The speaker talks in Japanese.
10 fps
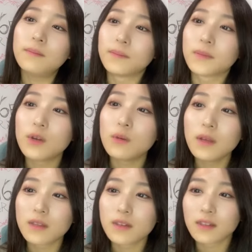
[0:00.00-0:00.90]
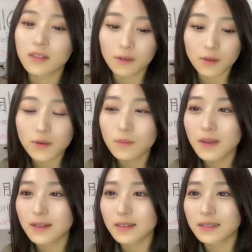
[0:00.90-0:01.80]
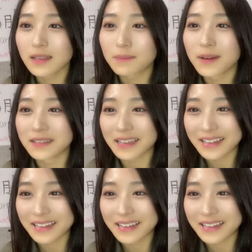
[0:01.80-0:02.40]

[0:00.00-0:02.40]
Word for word: ないうん有名人じゃなく有名レッサーパンダ